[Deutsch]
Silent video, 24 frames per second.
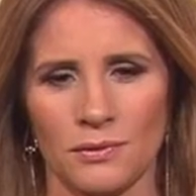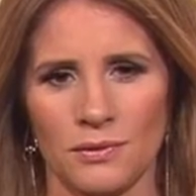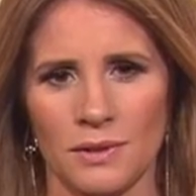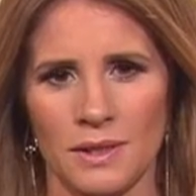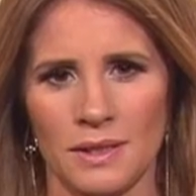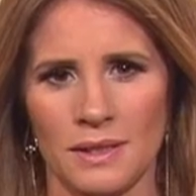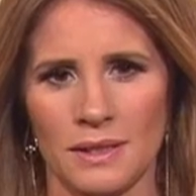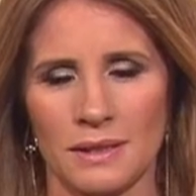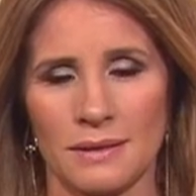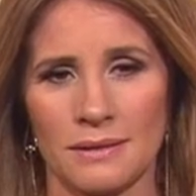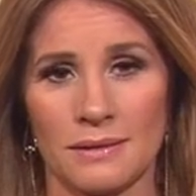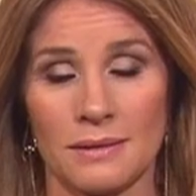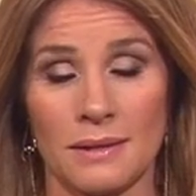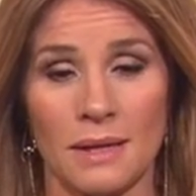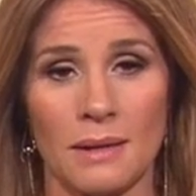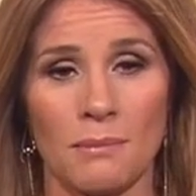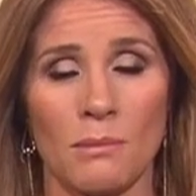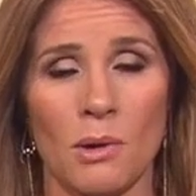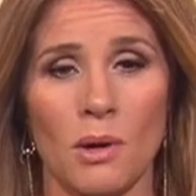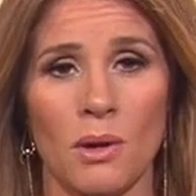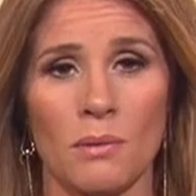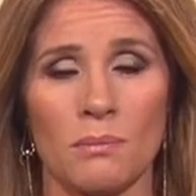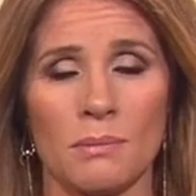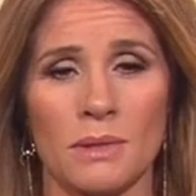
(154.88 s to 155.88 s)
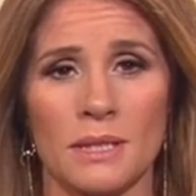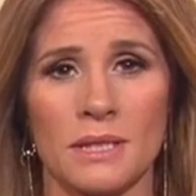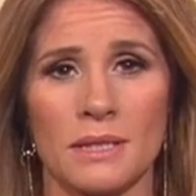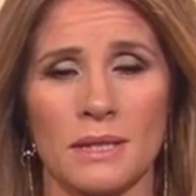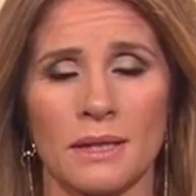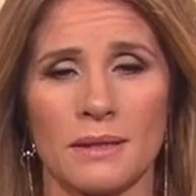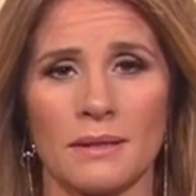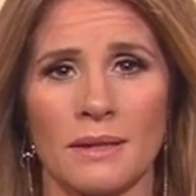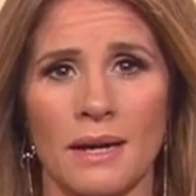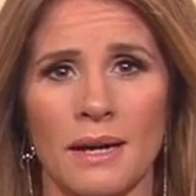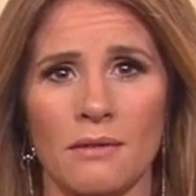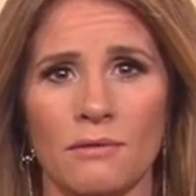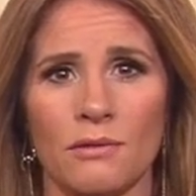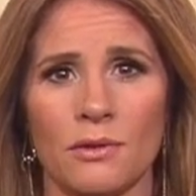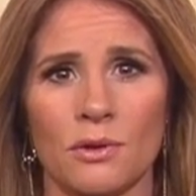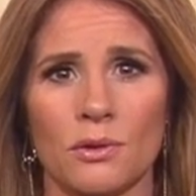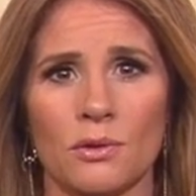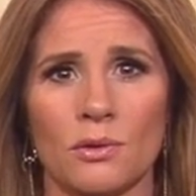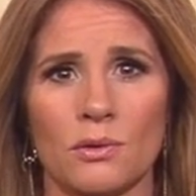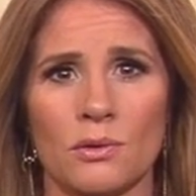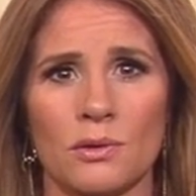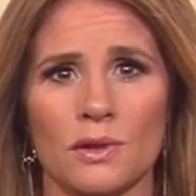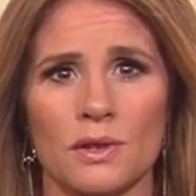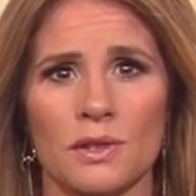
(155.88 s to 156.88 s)
wichtiges Thema mit
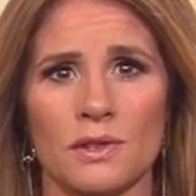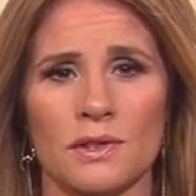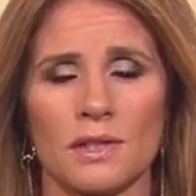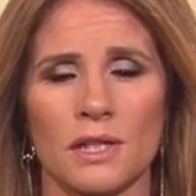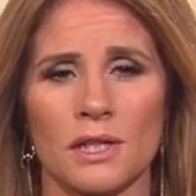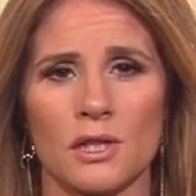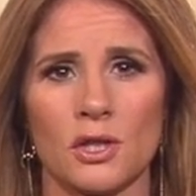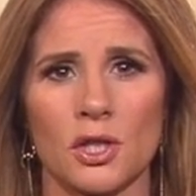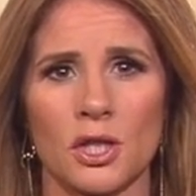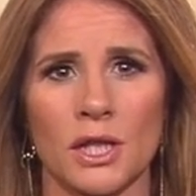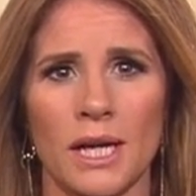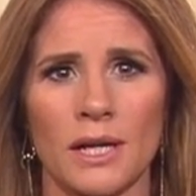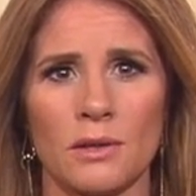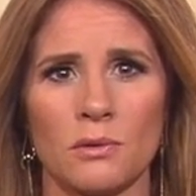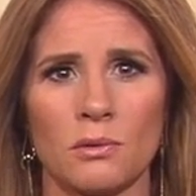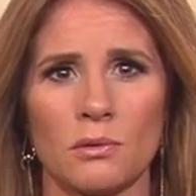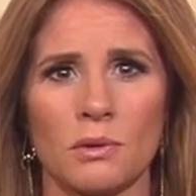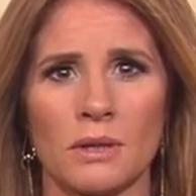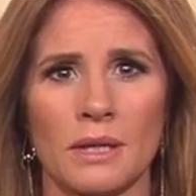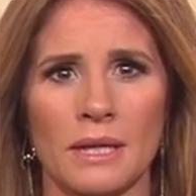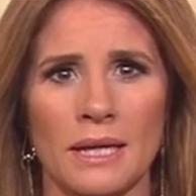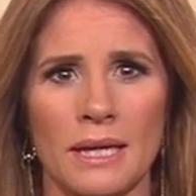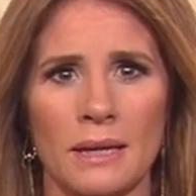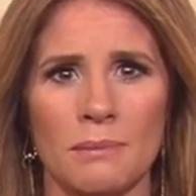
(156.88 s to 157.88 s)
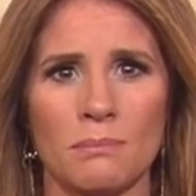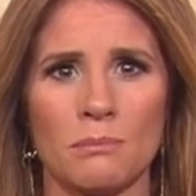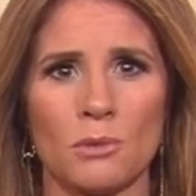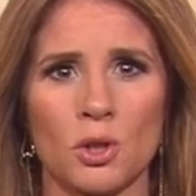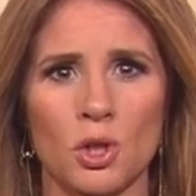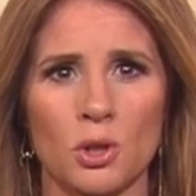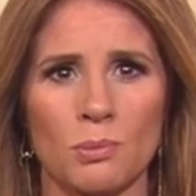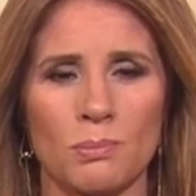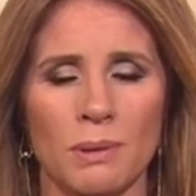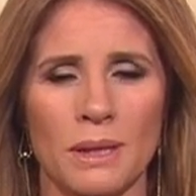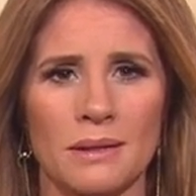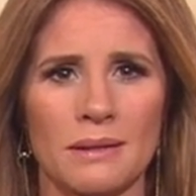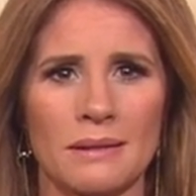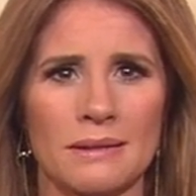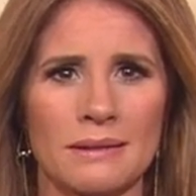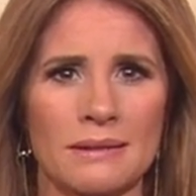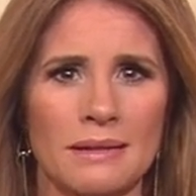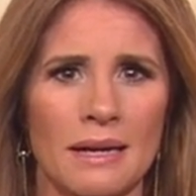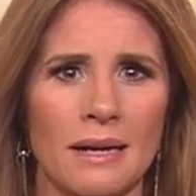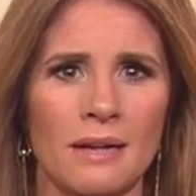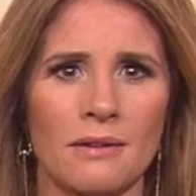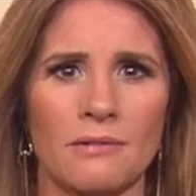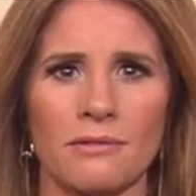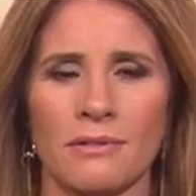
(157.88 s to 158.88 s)
Signalwirkung, diese Entscheidung, Lebensspende,
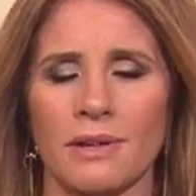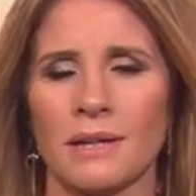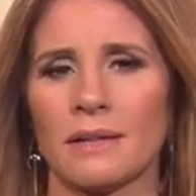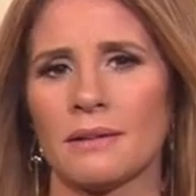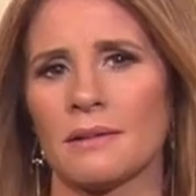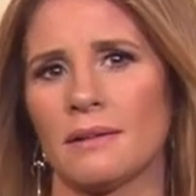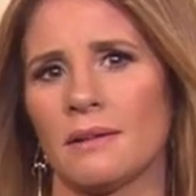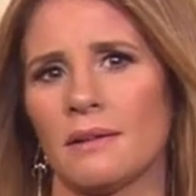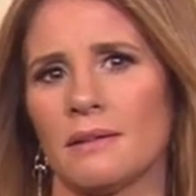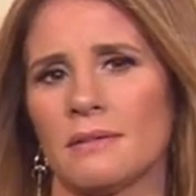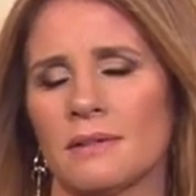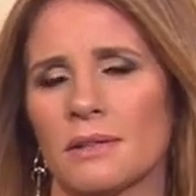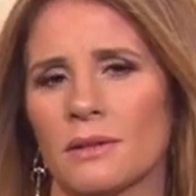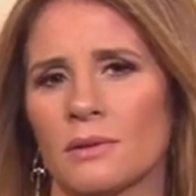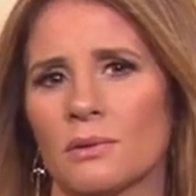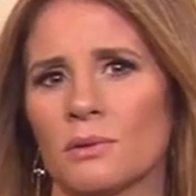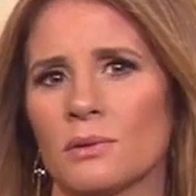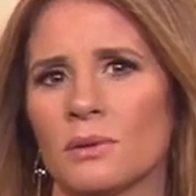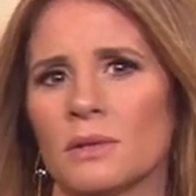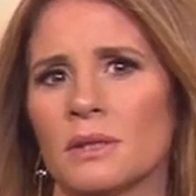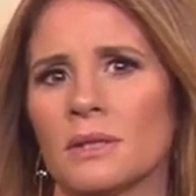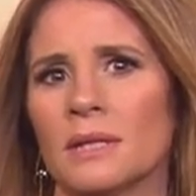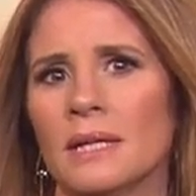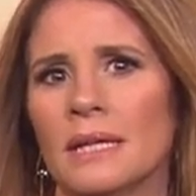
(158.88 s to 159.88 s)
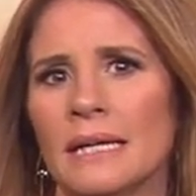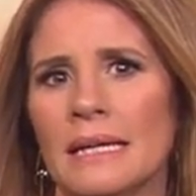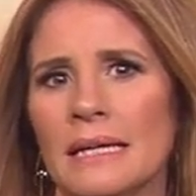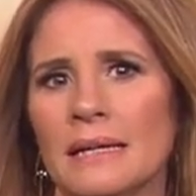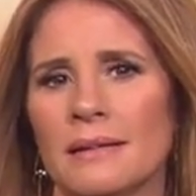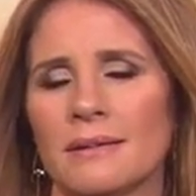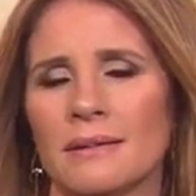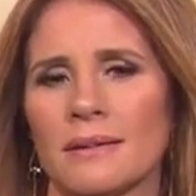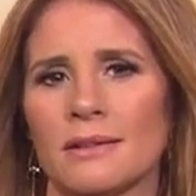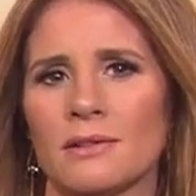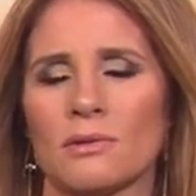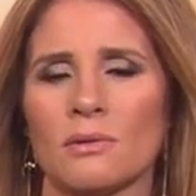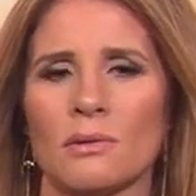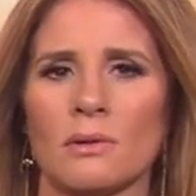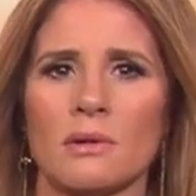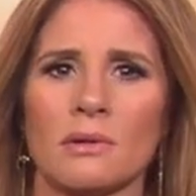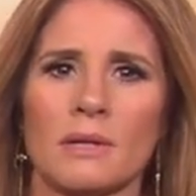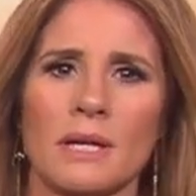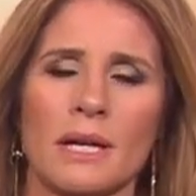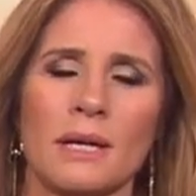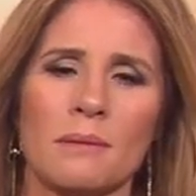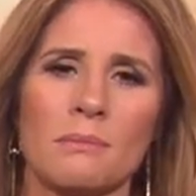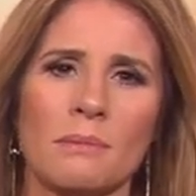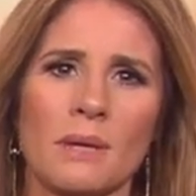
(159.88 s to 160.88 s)
Zahlen, Fakten, Hintergründe. Dazu
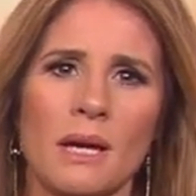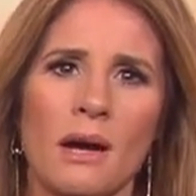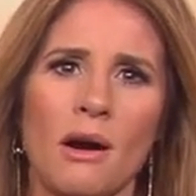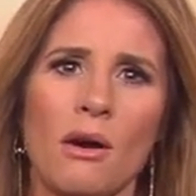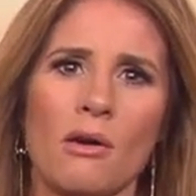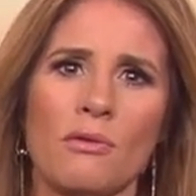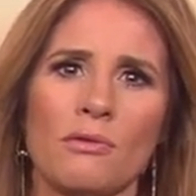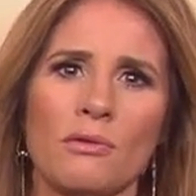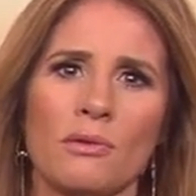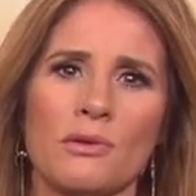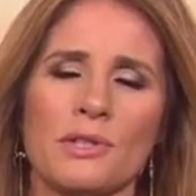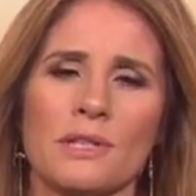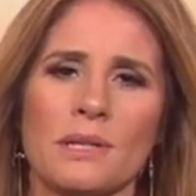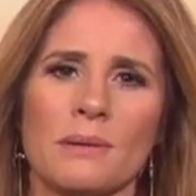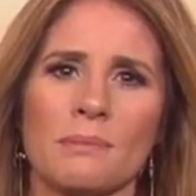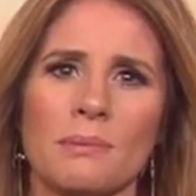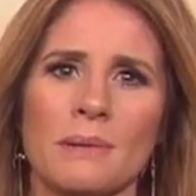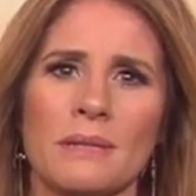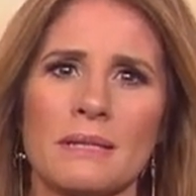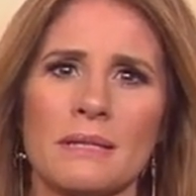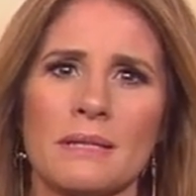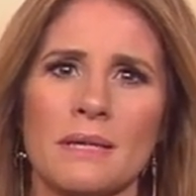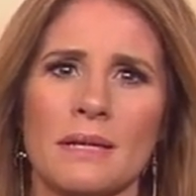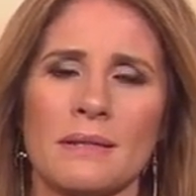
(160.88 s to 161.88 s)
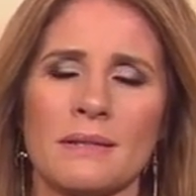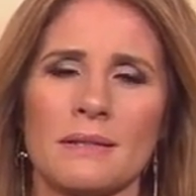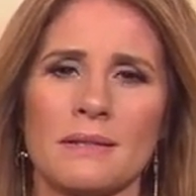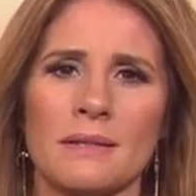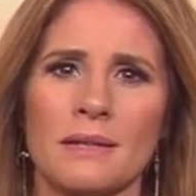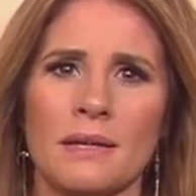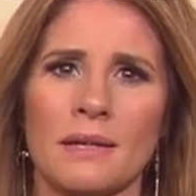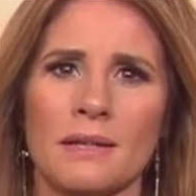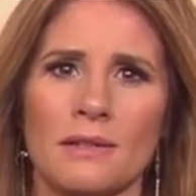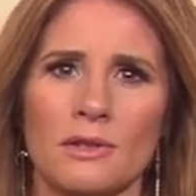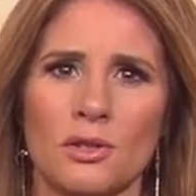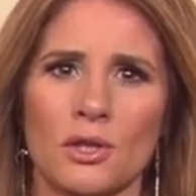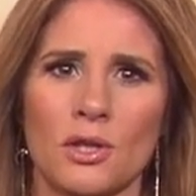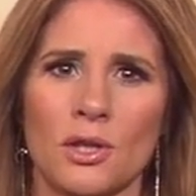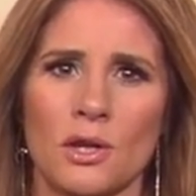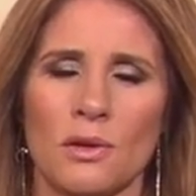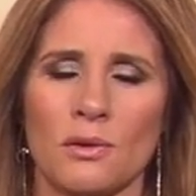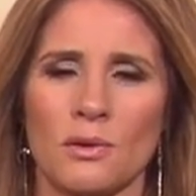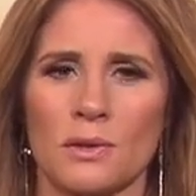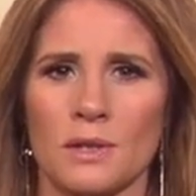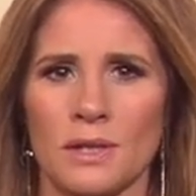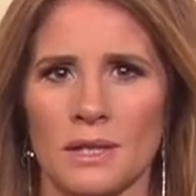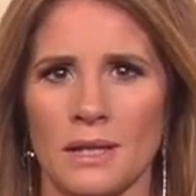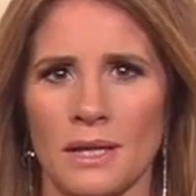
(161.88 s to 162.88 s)
auch gern mehr auf unserer Brisantseite.
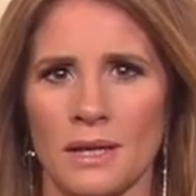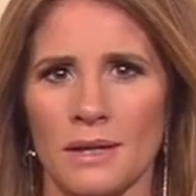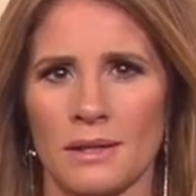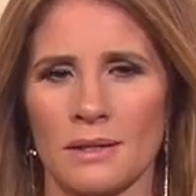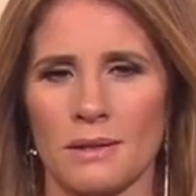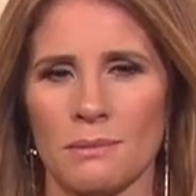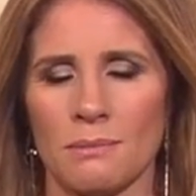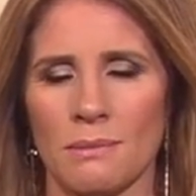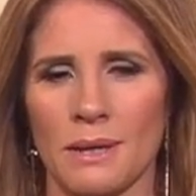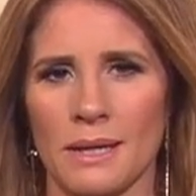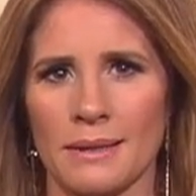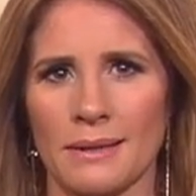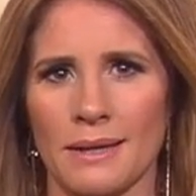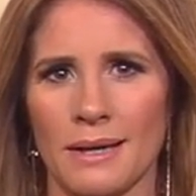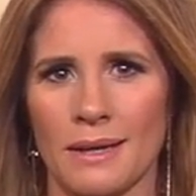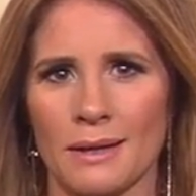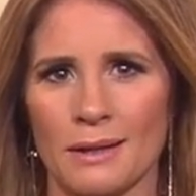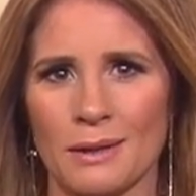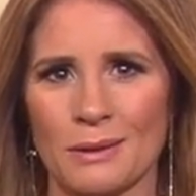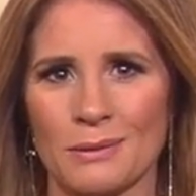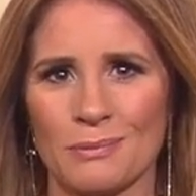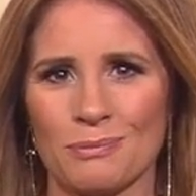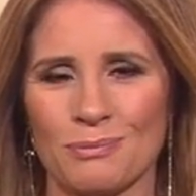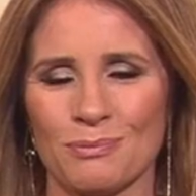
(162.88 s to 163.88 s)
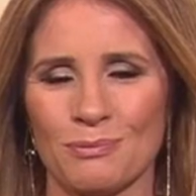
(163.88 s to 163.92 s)
Schauen Sie gerne mal nach.